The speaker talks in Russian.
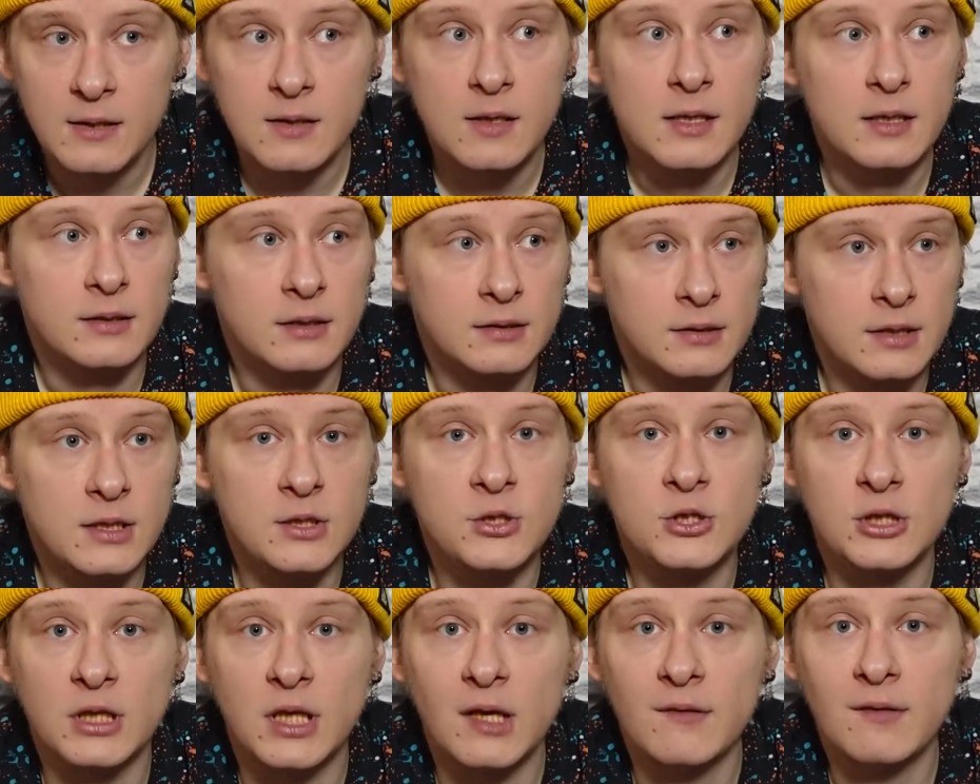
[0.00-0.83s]
это
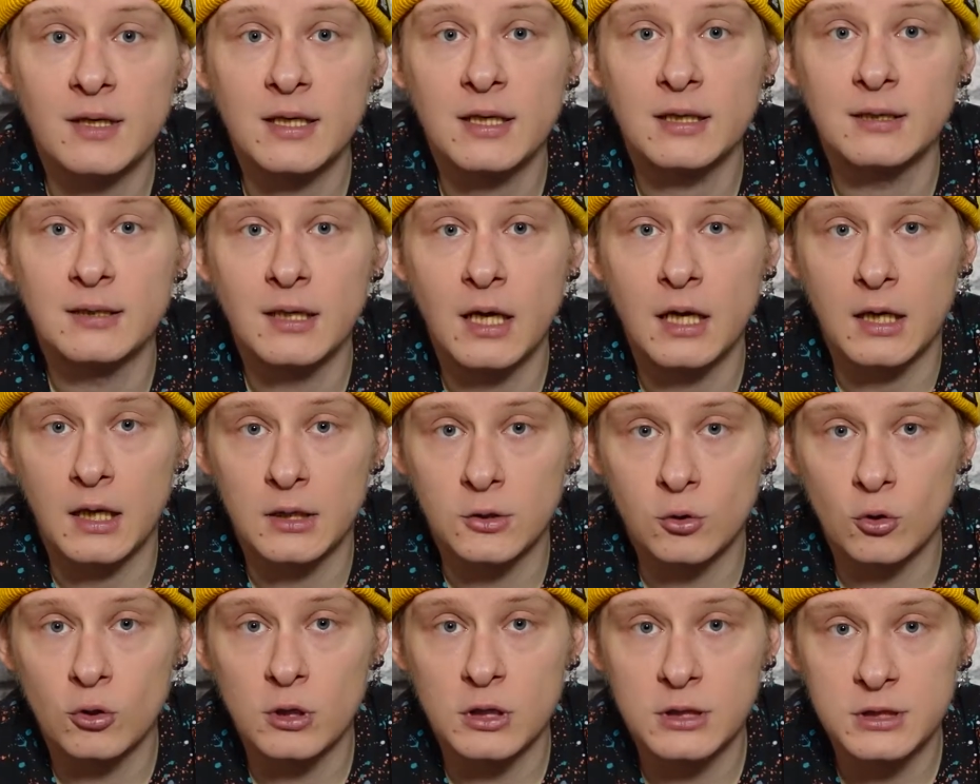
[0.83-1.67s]
три человека, на
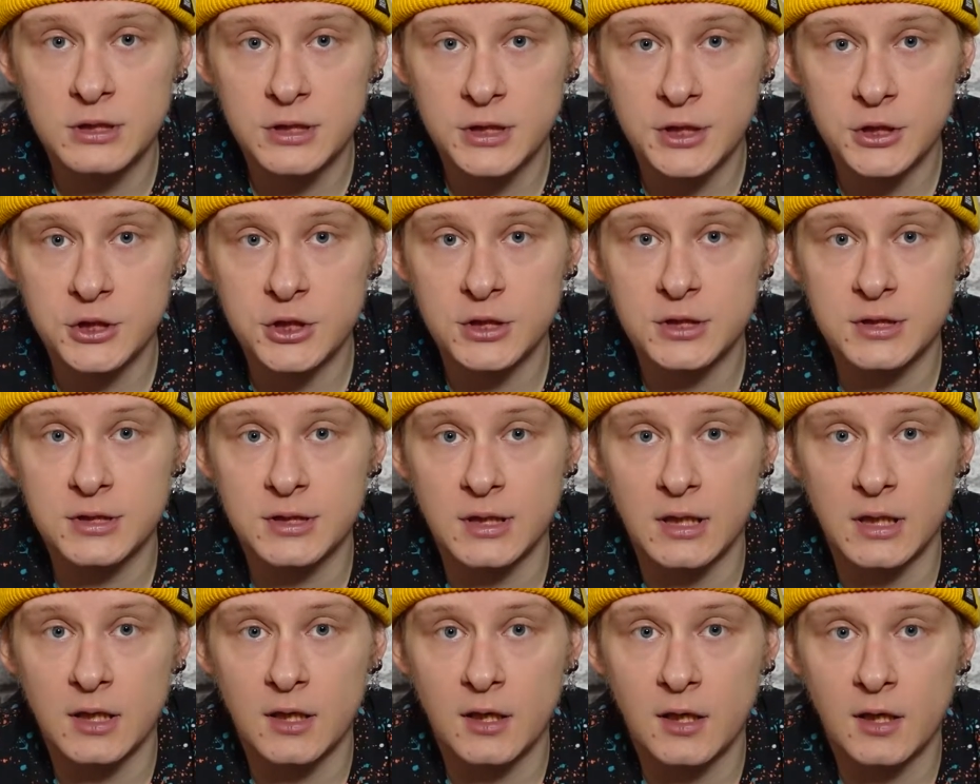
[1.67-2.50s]
которых
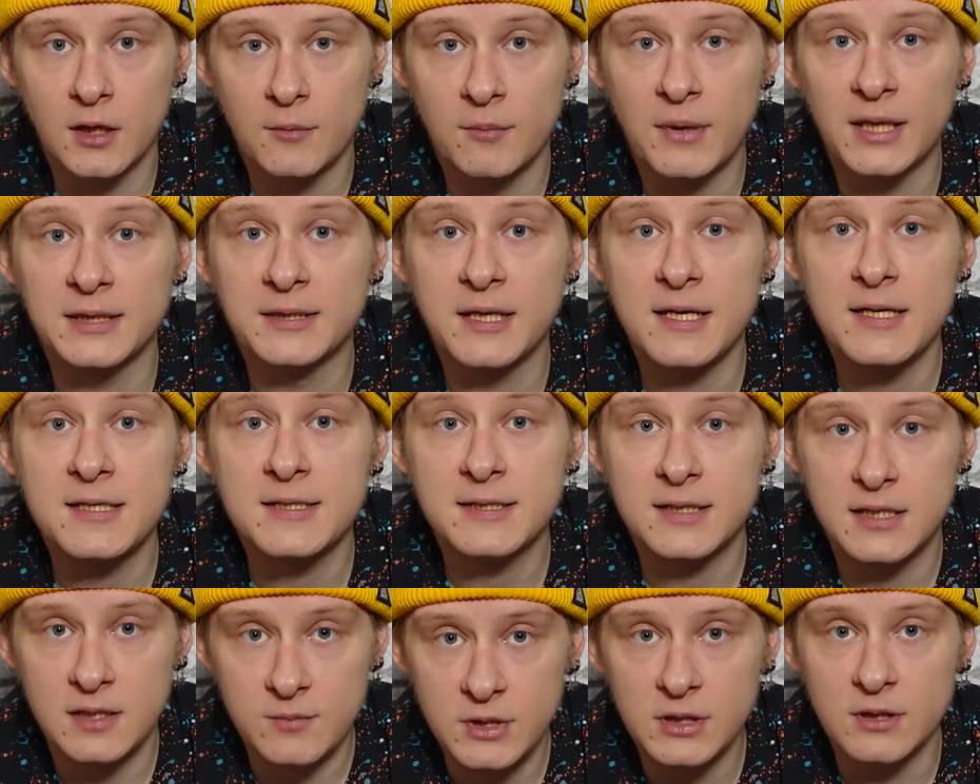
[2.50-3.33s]
держится
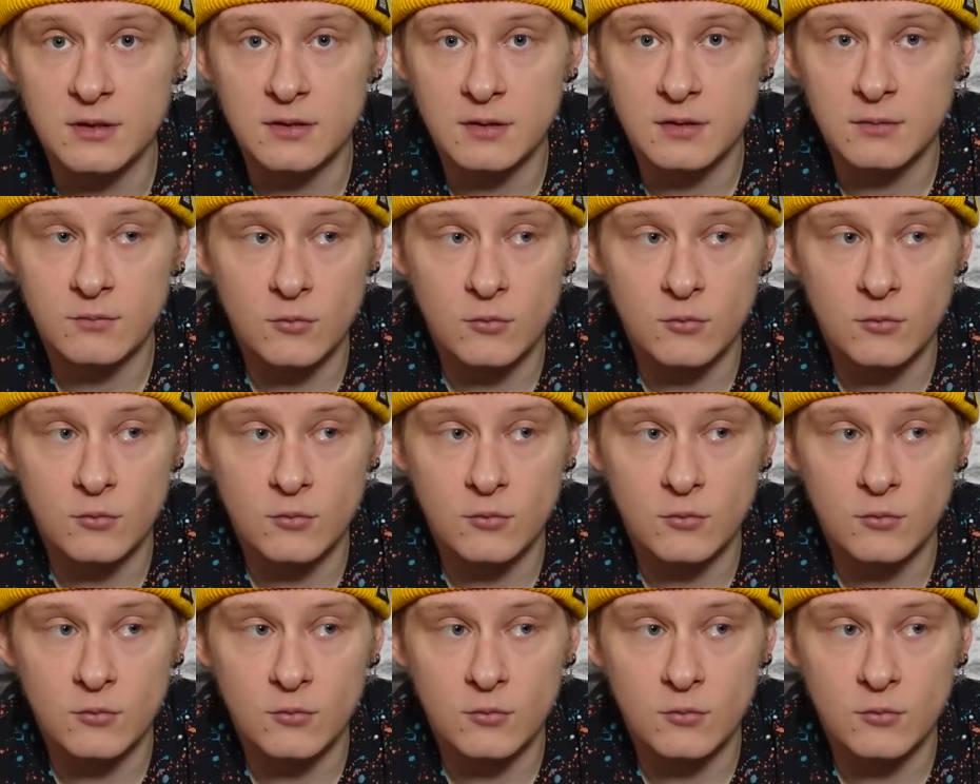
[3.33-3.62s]
мадридский мир,